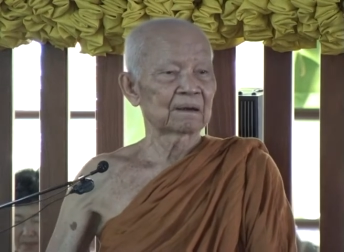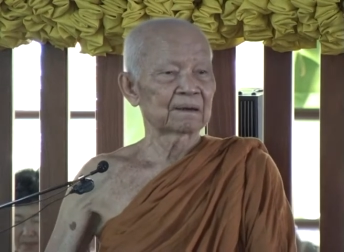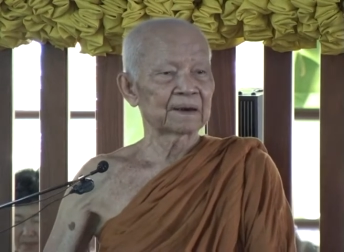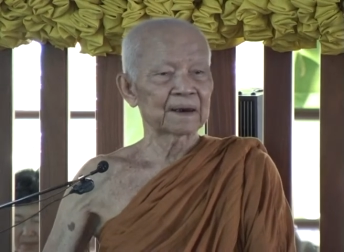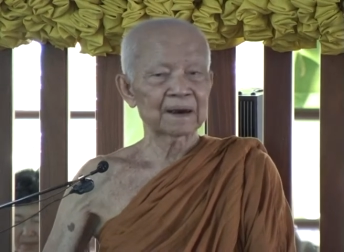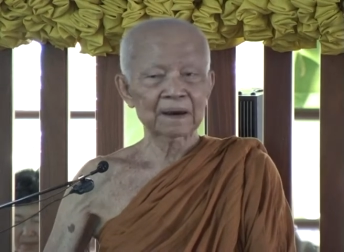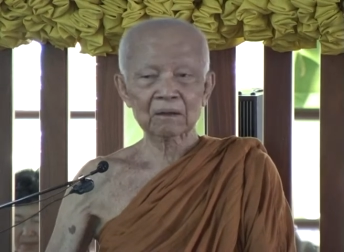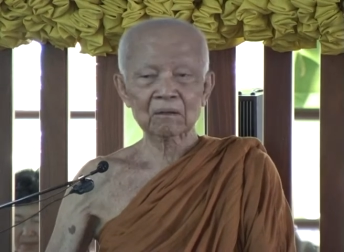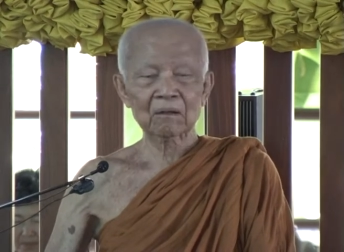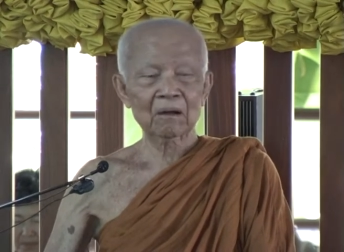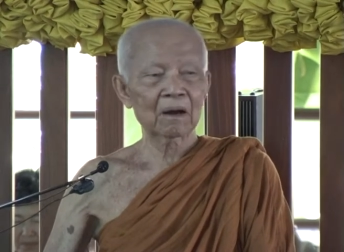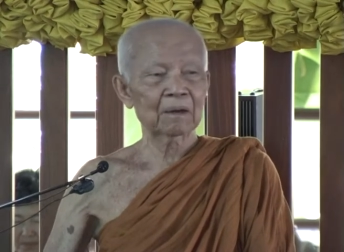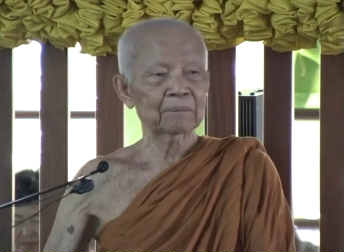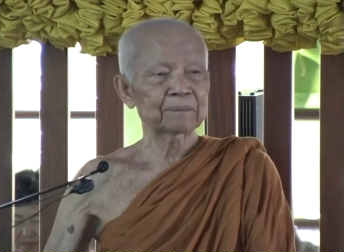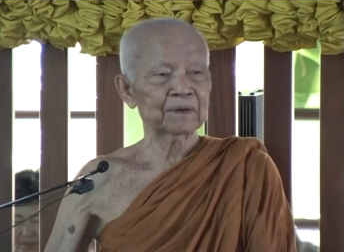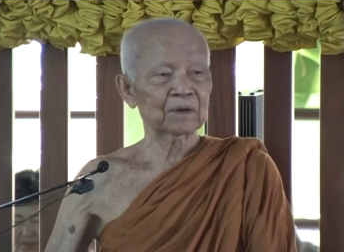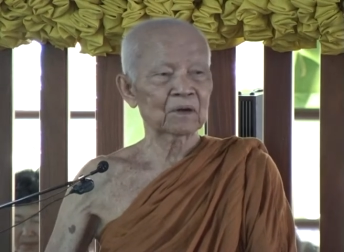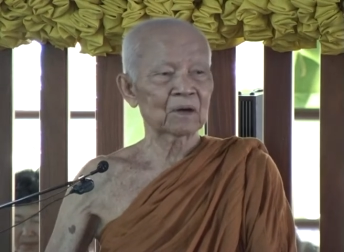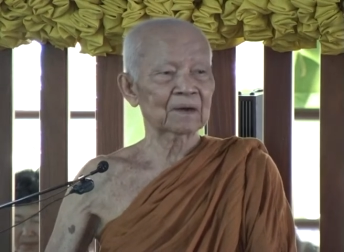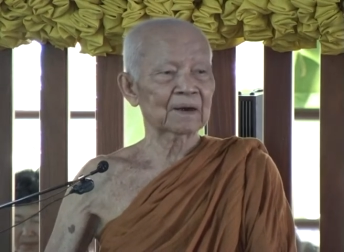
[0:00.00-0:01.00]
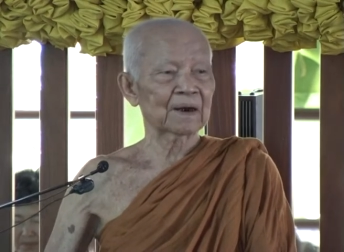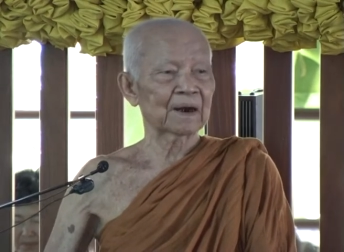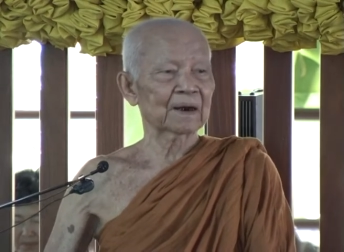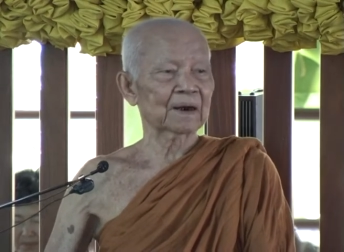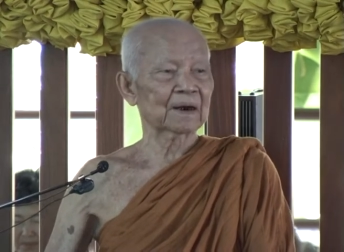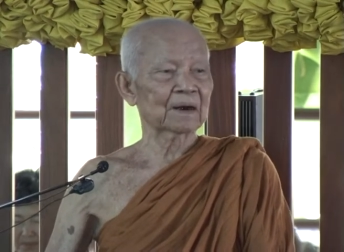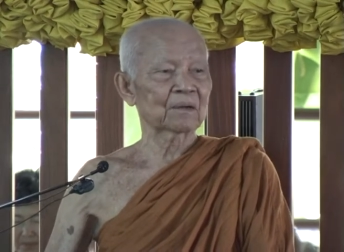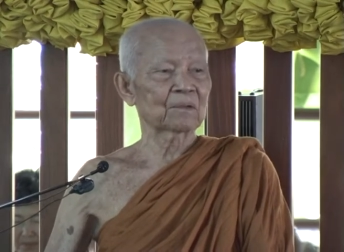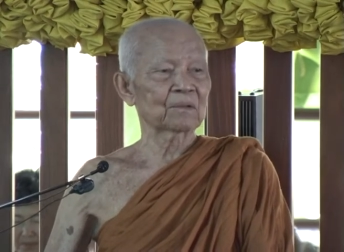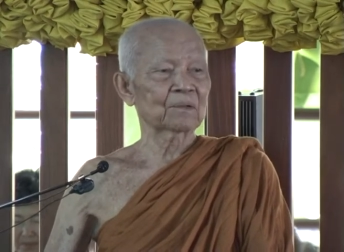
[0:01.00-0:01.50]
เนี่ยขอให้พี่น้องหลาย
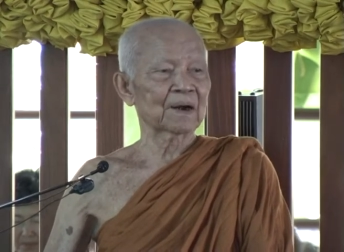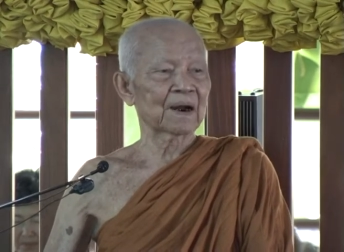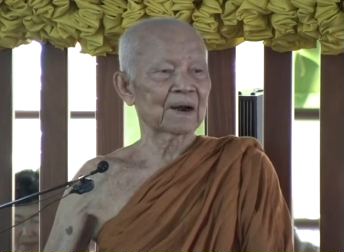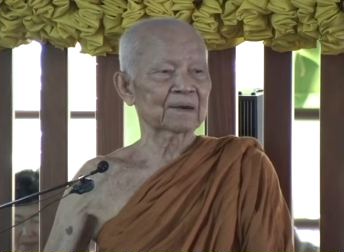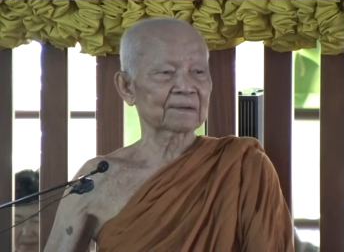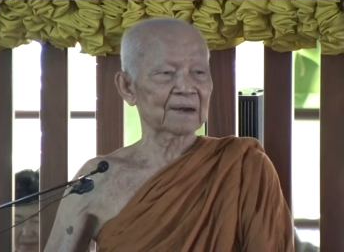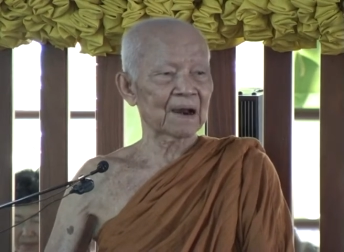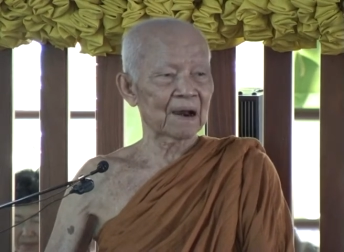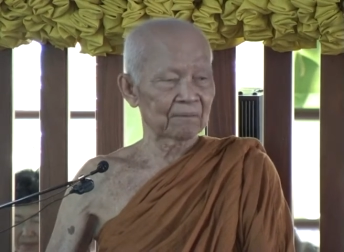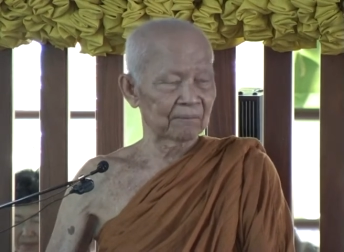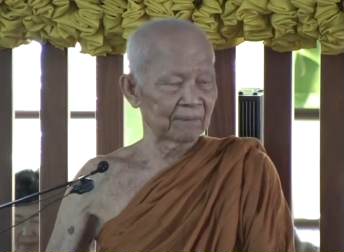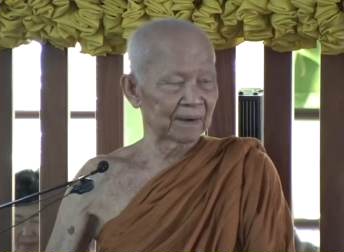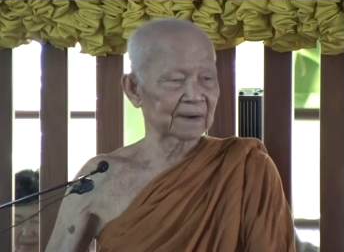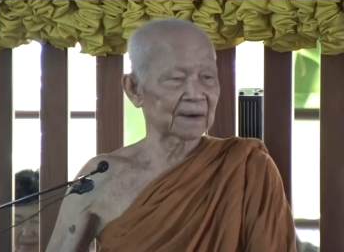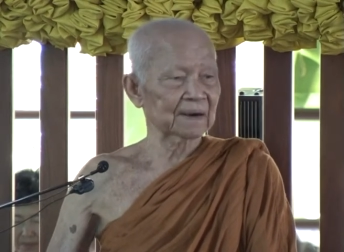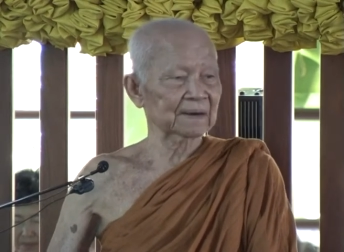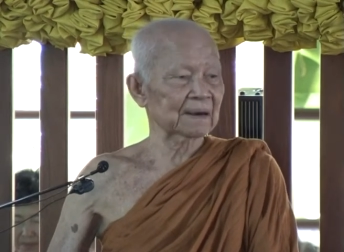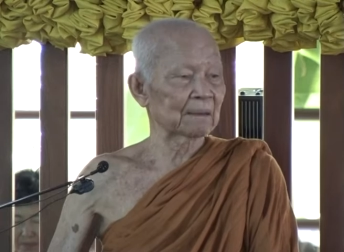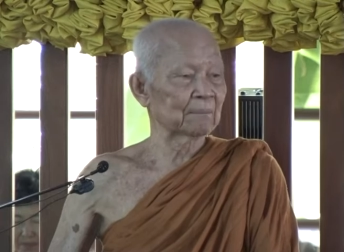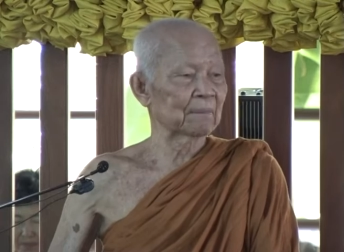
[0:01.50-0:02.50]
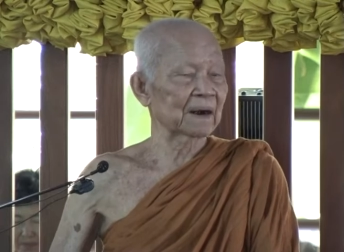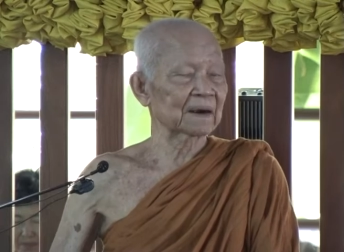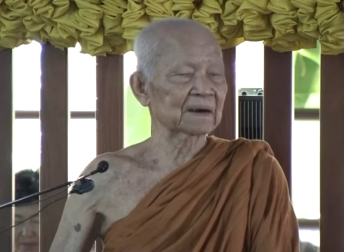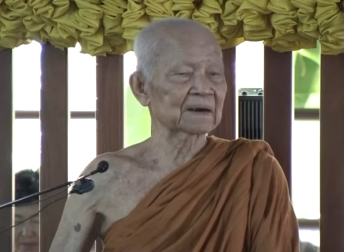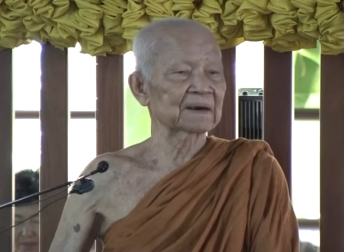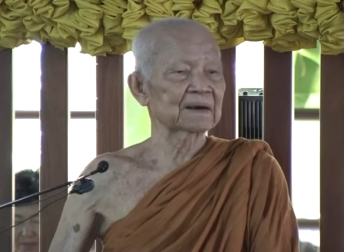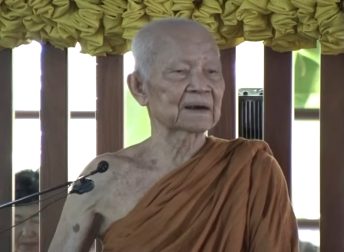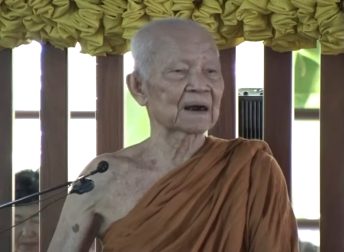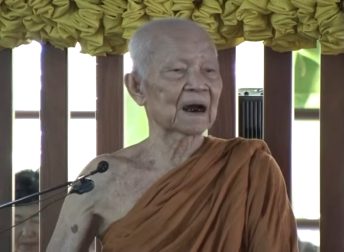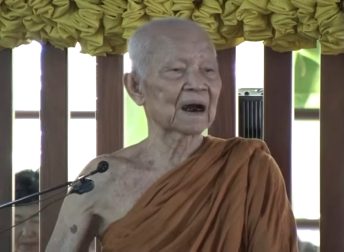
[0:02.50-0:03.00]
กรุณาทราบไว้ตั้งแต่บัด
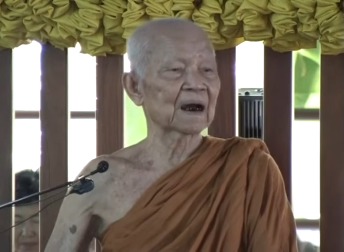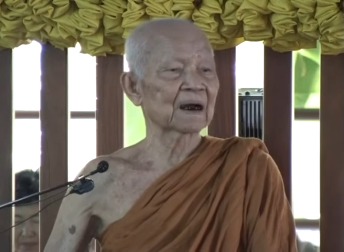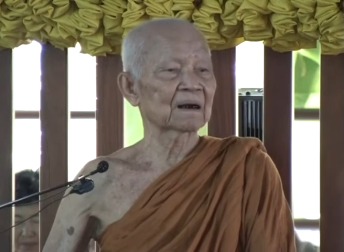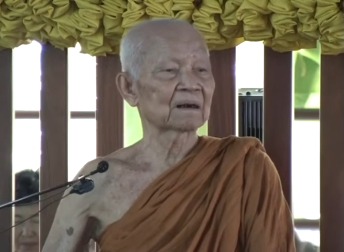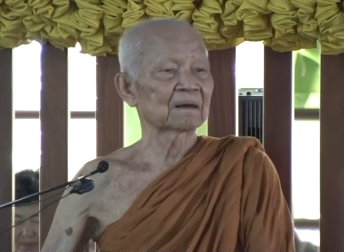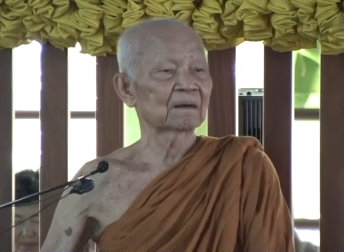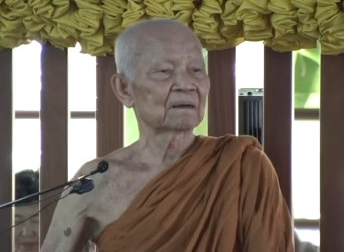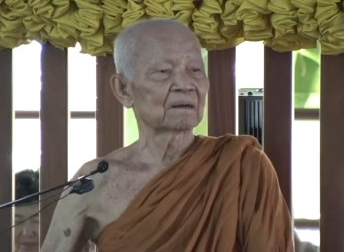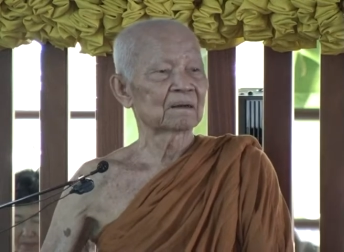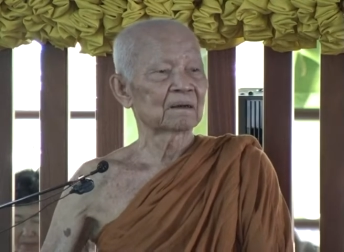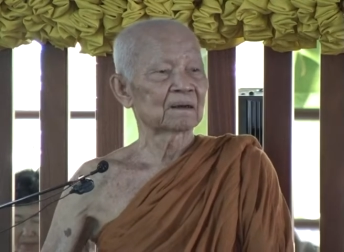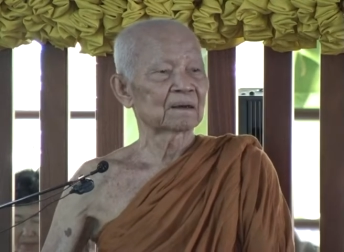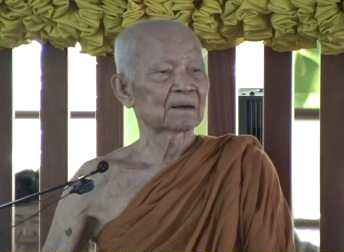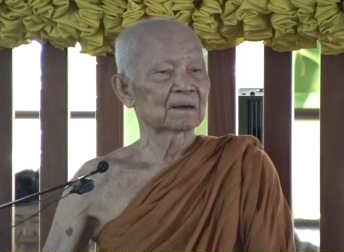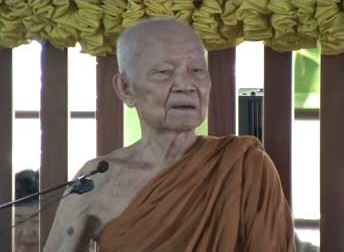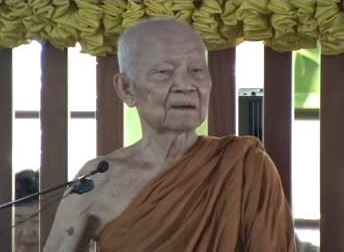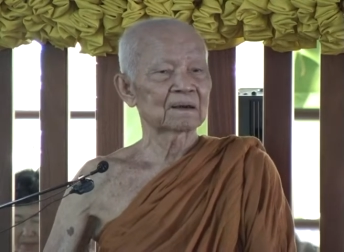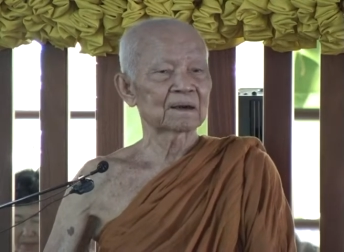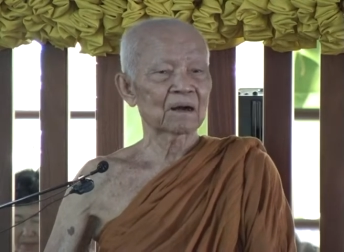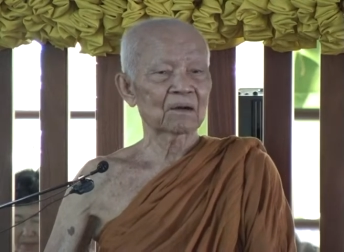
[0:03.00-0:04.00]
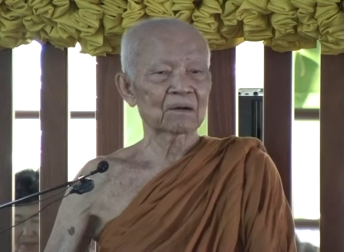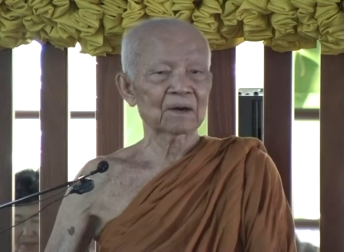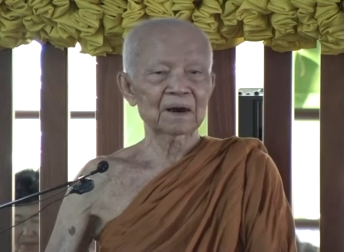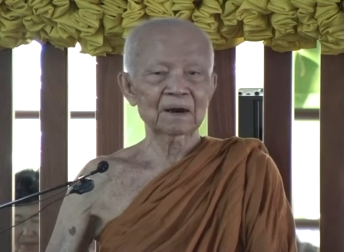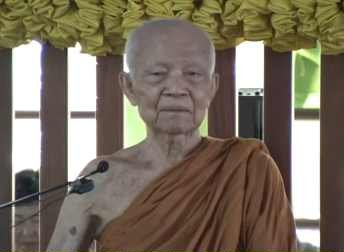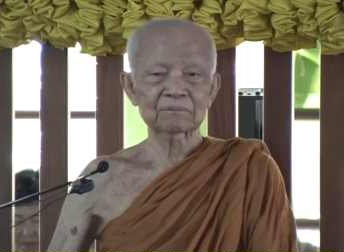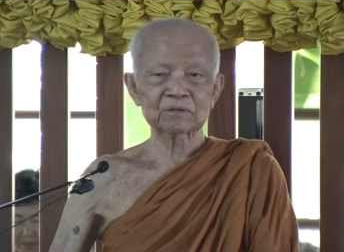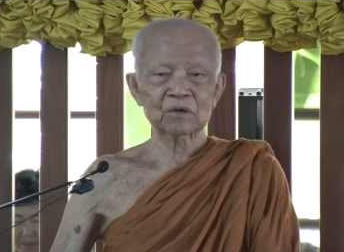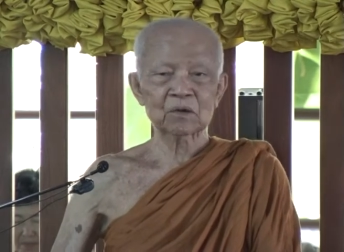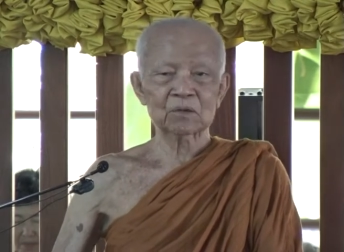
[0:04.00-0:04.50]
นี้นะคือเรา
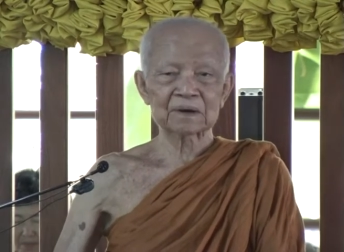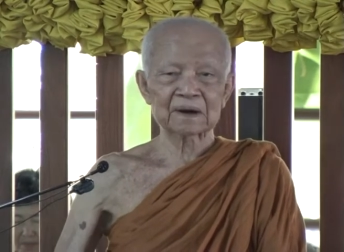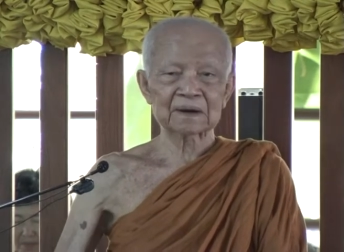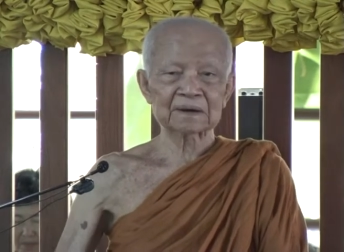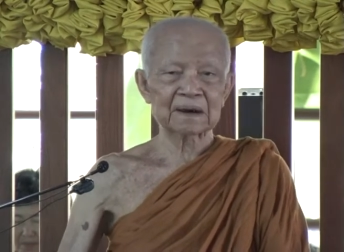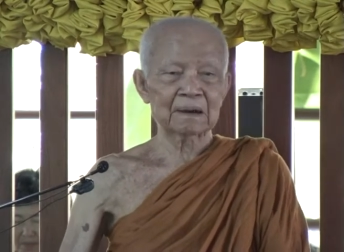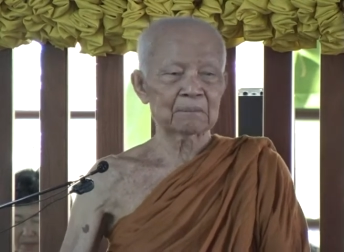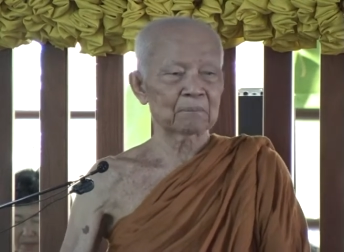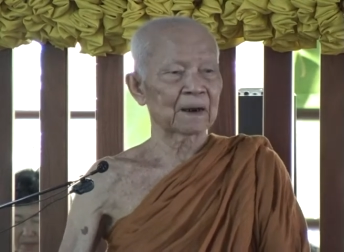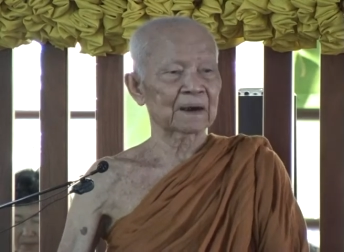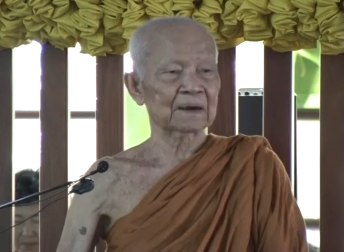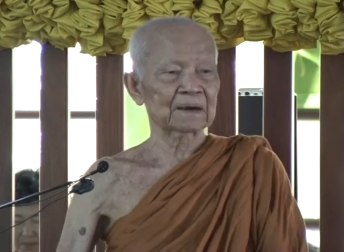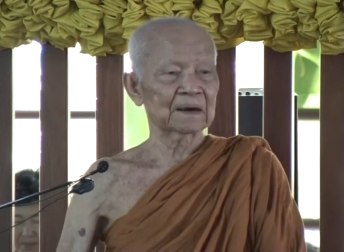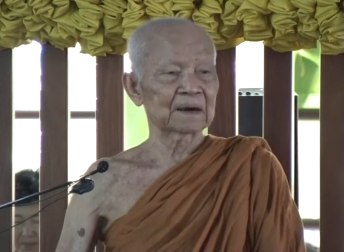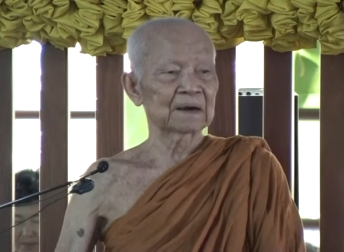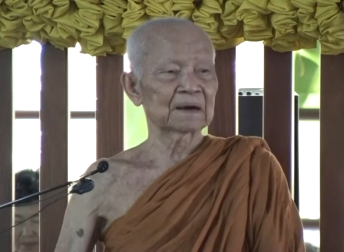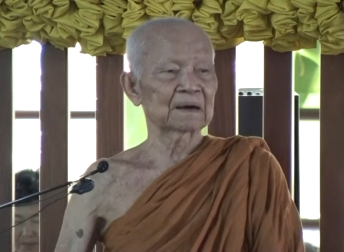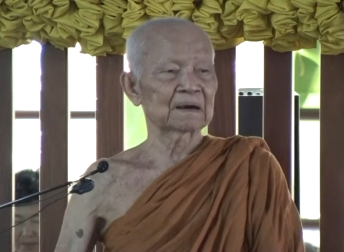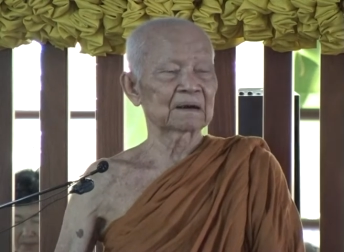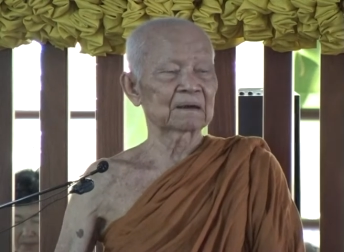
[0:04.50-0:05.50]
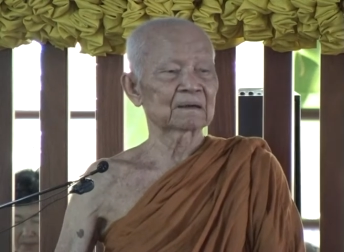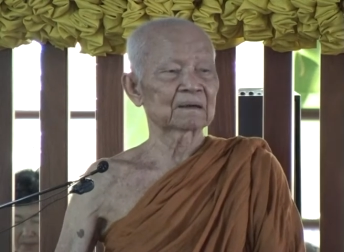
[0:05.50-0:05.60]
เริ่มต้นตั้งแต่บัดนี้